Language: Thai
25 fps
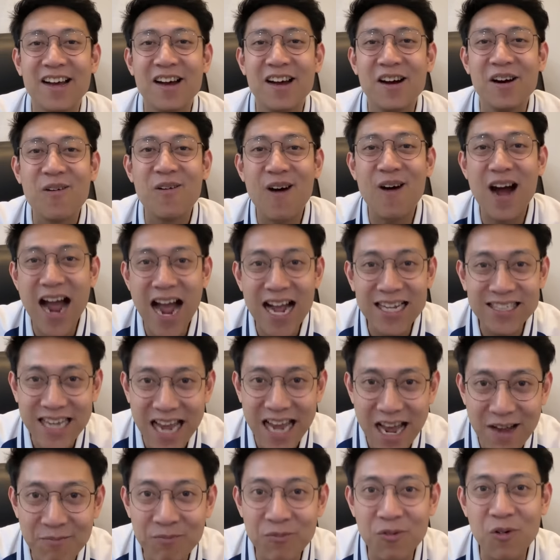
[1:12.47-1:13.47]
คว้าแช
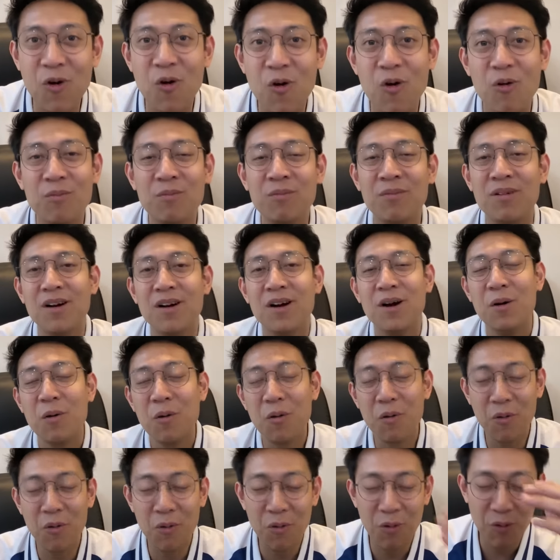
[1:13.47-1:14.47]
มป์กลุ่ม
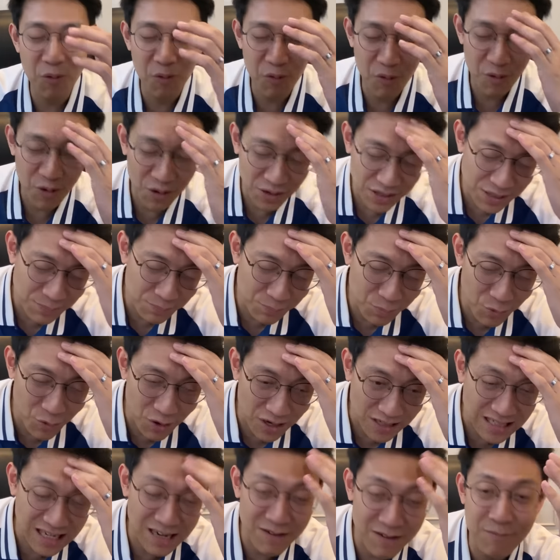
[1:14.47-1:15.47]
โอ้โห นี่ปว
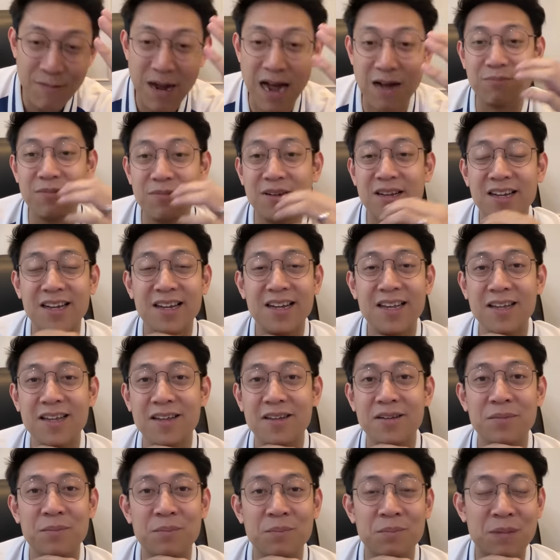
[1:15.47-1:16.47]
ดขมับเลยเฮ้ย
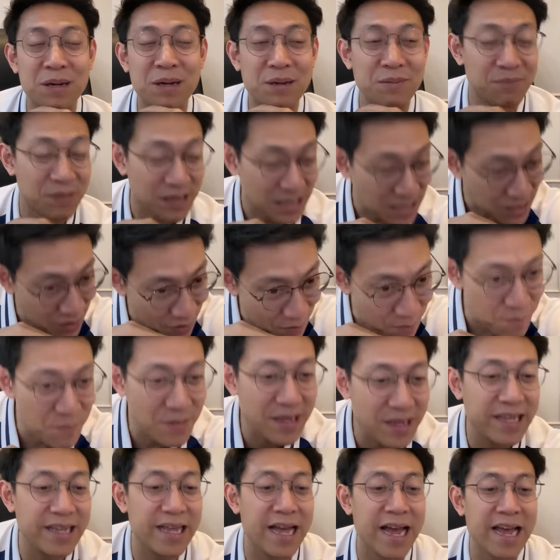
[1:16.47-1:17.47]
มันมันก็
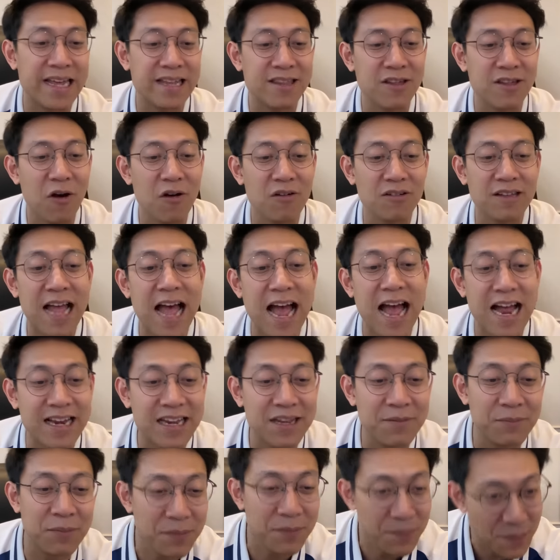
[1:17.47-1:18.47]
มีไอช่องทาง
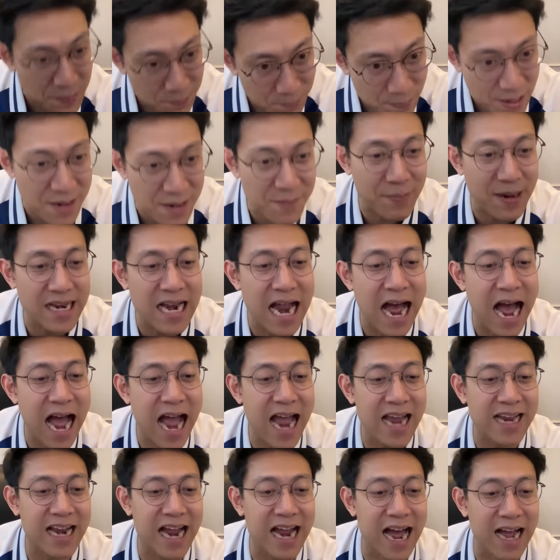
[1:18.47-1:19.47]
นี้มันมันเป็นไปได้
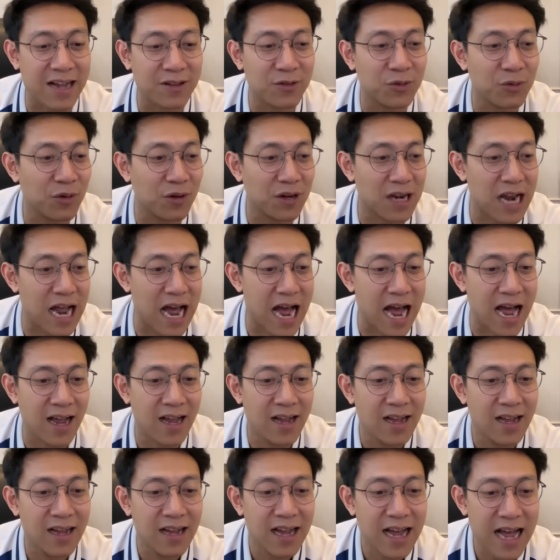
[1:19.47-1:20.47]
นะทุกคนนะ
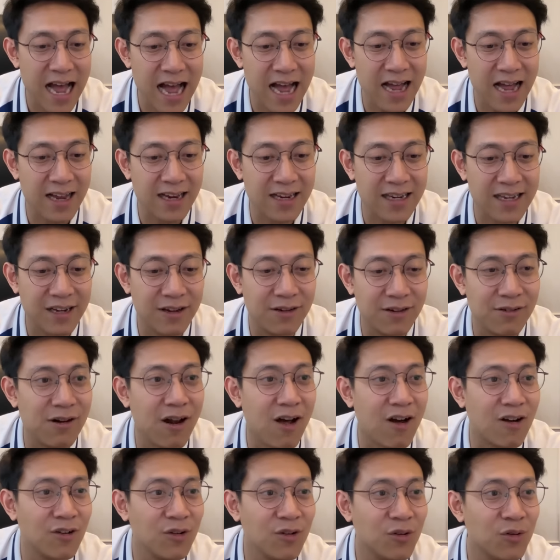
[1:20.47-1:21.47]
อ่ะ เดี๋ยวล
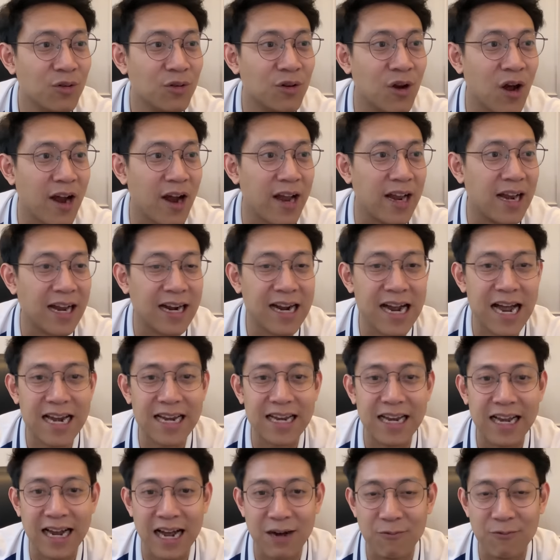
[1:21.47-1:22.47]
องดูหน่อยละกัน
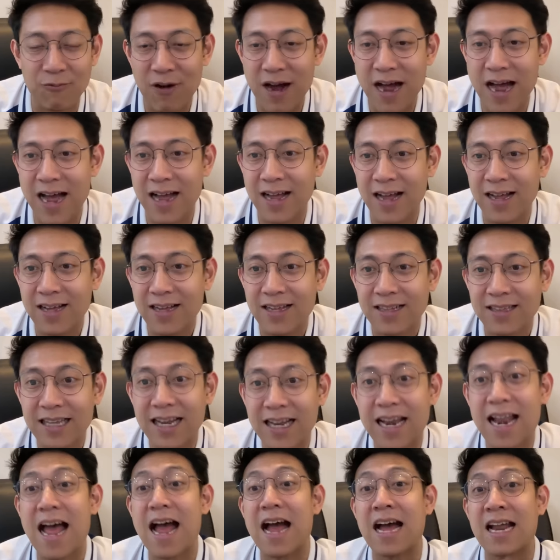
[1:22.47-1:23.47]
นะครับว่าตา
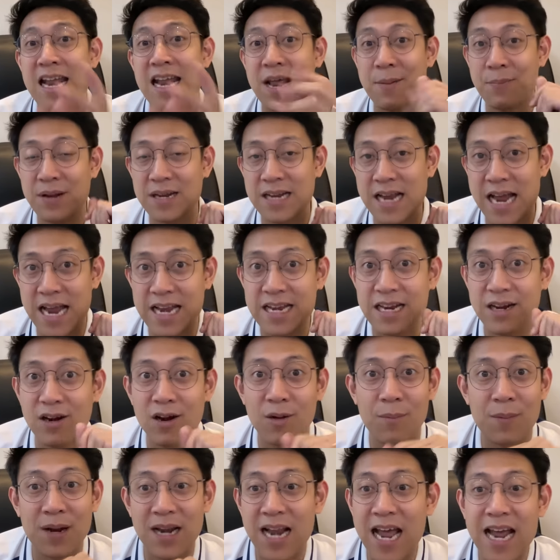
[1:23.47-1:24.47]
รางคะแนนเป็นไง เดี๋ยว
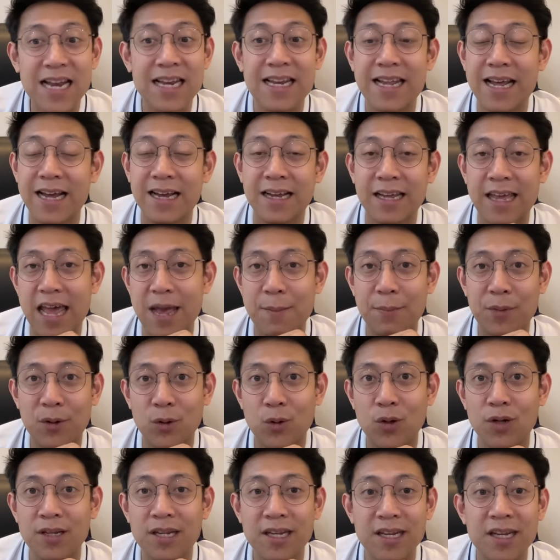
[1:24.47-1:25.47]
เรามาไล่เรียงเกมกัน
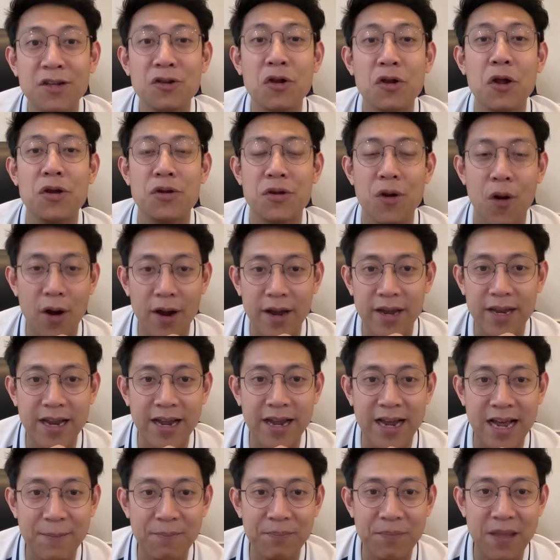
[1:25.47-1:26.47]
ด้วยนิดๆหน่อยๆ
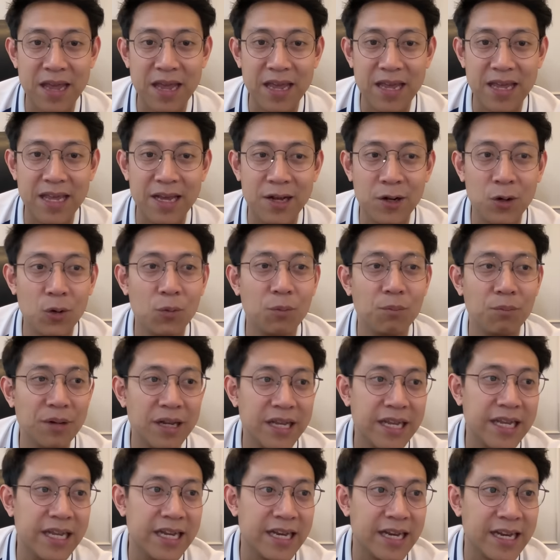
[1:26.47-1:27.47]
นะครับในกลุ่ม
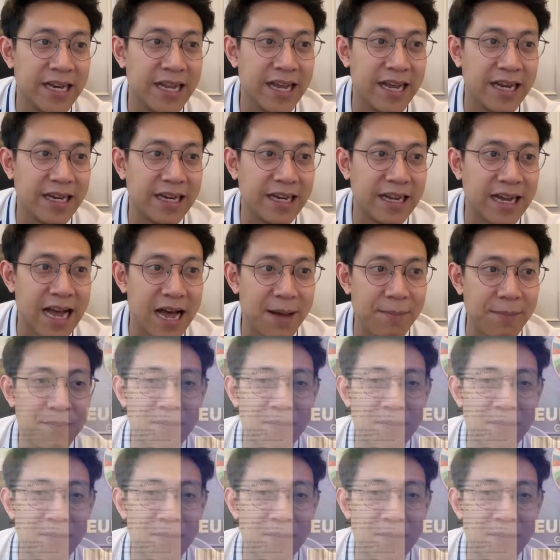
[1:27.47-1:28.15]
ดีนั่นเองนะครับ